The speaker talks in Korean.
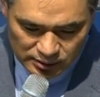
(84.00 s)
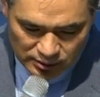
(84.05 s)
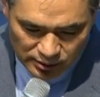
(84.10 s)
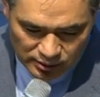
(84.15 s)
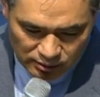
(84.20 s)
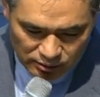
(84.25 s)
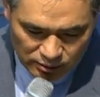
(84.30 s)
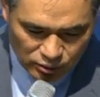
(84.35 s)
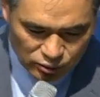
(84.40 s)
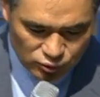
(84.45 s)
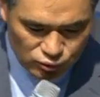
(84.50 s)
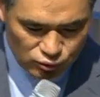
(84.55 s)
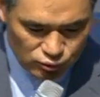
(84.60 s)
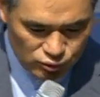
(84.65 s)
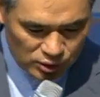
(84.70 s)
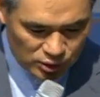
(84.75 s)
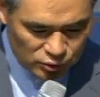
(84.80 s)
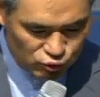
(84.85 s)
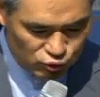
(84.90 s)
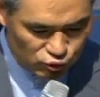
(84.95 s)
어,
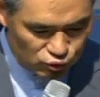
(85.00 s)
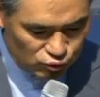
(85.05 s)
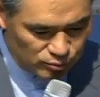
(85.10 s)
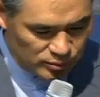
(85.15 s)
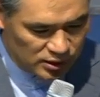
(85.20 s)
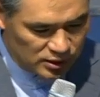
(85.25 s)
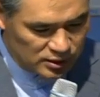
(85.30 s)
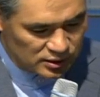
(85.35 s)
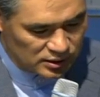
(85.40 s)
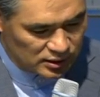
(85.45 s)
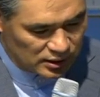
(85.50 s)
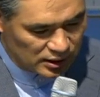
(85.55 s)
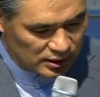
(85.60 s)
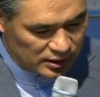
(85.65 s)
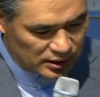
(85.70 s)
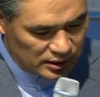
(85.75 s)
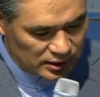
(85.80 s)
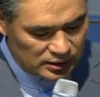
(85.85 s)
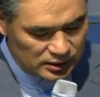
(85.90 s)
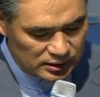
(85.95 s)
어둠과 죽음의
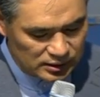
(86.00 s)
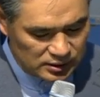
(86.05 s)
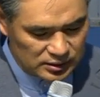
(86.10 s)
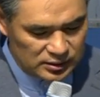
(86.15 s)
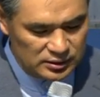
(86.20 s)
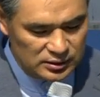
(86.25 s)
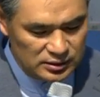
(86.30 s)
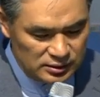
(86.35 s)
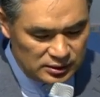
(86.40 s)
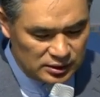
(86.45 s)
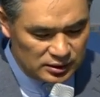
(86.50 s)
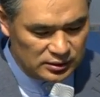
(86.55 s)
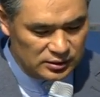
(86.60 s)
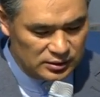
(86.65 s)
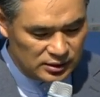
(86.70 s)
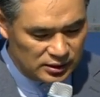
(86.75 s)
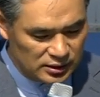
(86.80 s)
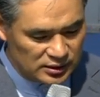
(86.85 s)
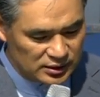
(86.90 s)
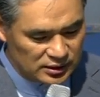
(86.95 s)
그날이 그,
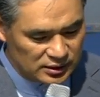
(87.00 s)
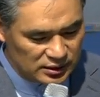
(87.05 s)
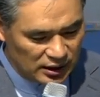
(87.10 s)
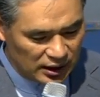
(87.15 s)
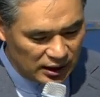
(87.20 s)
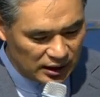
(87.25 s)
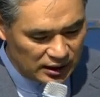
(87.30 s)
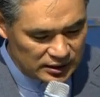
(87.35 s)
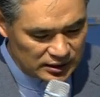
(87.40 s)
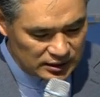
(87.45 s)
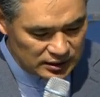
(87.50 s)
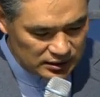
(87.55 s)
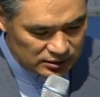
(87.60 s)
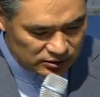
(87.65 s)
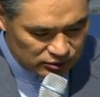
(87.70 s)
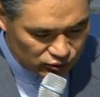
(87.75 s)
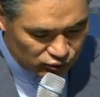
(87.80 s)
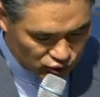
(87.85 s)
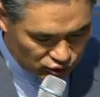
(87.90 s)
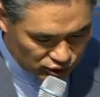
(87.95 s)
그늘이
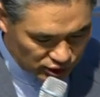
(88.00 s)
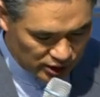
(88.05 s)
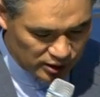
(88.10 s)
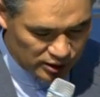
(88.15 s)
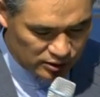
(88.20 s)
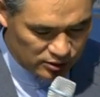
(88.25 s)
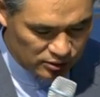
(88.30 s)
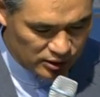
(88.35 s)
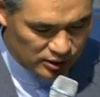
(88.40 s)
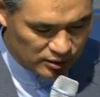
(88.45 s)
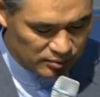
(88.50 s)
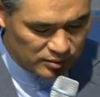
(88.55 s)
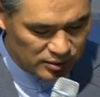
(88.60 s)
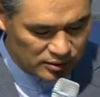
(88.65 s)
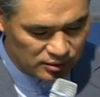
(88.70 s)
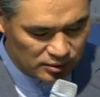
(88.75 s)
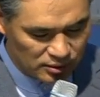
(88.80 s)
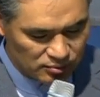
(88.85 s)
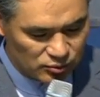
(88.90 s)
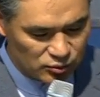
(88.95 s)
그날을 주장했더라면
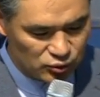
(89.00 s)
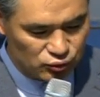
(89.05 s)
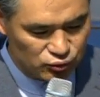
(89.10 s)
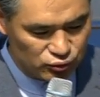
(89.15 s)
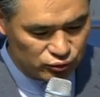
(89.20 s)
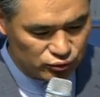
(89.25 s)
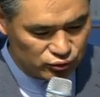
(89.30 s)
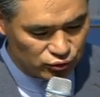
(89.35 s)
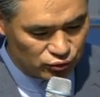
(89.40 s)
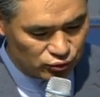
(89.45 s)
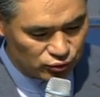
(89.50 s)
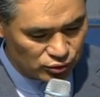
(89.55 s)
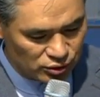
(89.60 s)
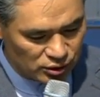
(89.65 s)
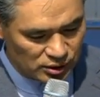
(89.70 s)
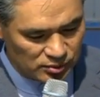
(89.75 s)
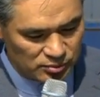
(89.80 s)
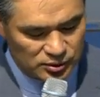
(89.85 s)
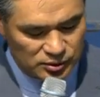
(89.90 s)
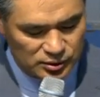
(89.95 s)
이게 뭐
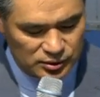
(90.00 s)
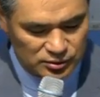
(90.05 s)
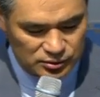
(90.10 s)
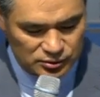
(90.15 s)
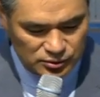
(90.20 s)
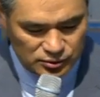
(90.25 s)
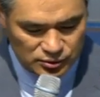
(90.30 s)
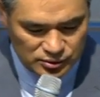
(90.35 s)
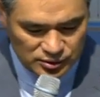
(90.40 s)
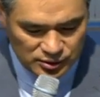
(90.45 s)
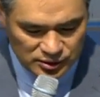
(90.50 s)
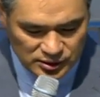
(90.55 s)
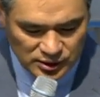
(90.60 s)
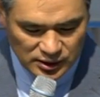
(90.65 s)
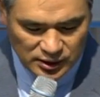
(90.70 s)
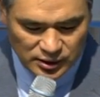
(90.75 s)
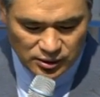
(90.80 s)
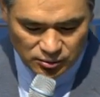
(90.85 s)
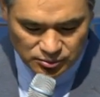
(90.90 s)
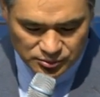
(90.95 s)
죽었더라면 이런 소리죠.
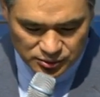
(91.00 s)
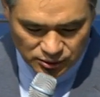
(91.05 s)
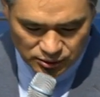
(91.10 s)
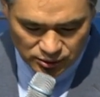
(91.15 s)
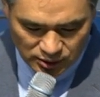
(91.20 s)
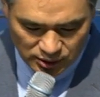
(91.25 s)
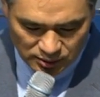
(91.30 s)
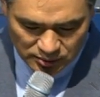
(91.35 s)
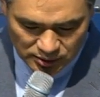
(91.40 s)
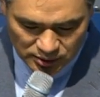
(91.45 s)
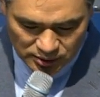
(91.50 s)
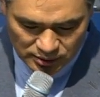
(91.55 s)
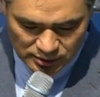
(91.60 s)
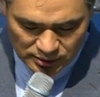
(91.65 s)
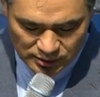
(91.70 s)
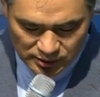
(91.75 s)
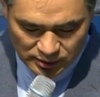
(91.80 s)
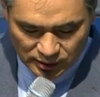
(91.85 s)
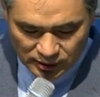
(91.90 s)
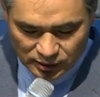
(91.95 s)
그날이 없었더라면
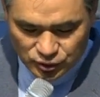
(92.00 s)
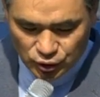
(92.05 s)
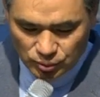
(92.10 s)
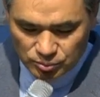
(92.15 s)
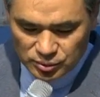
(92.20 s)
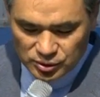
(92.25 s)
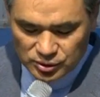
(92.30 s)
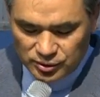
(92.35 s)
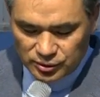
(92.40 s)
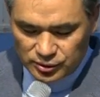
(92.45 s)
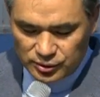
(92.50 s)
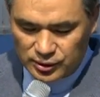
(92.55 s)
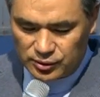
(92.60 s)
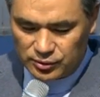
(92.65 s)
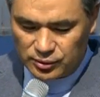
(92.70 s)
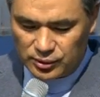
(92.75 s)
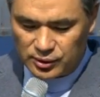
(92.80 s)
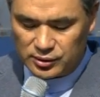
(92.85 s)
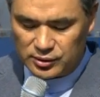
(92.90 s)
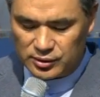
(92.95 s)
그러니까 전부 그런
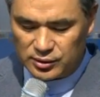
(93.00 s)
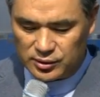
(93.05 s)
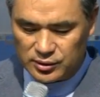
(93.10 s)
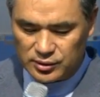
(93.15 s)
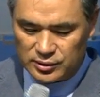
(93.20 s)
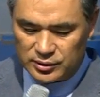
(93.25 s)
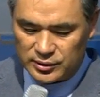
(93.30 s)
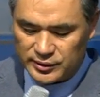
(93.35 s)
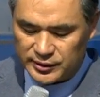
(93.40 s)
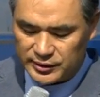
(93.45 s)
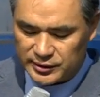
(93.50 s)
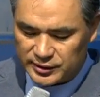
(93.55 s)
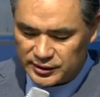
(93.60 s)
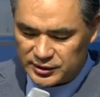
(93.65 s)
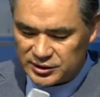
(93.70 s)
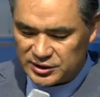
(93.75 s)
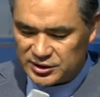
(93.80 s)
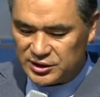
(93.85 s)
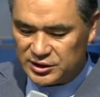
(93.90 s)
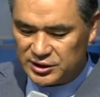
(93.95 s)
내용이에요. 그거를
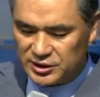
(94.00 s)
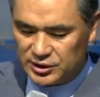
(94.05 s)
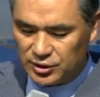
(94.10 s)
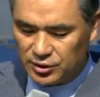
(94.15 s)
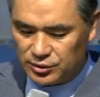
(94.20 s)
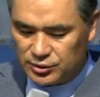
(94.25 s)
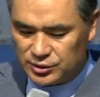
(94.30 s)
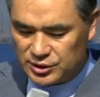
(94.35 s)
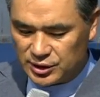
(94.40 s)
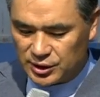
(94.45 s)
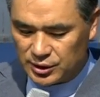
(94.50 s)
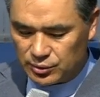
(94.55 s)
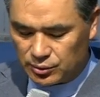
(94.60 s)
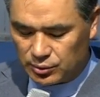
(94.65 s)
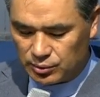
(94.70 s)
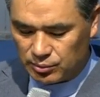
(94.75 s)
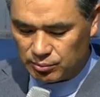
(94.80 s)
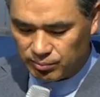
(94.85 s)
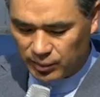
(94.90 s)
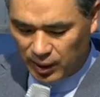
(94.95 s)
시
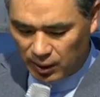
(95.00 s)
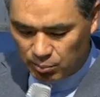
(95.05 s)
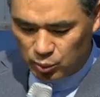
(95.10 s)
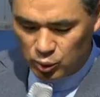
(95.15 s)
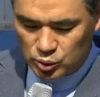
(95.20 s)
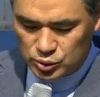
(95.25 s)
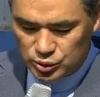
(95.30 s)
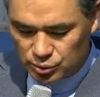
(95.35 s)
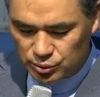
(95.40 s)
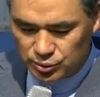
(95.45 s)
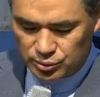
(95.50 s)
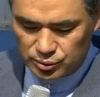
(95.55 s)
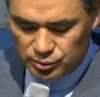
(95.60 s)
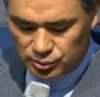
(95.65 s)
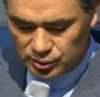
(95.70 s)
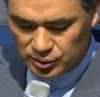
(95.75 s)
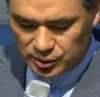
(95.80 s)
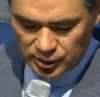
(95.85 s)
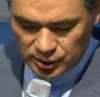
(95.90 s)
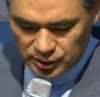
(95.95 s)
형체로
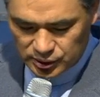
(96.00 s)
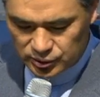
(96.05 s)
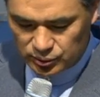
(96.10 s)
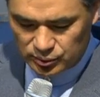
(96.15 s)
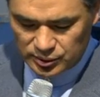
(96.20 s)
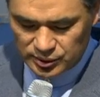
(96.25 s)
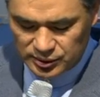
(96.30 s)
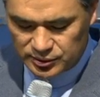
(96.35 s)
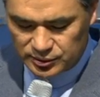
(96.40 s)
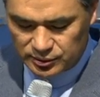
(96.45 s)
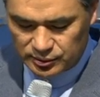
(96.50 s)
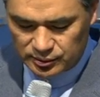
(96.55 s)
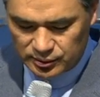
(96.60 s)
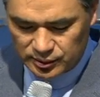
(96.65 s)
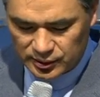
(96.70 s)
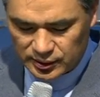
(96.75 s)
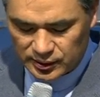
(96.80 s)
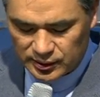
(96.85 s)
반복적으로 계속해서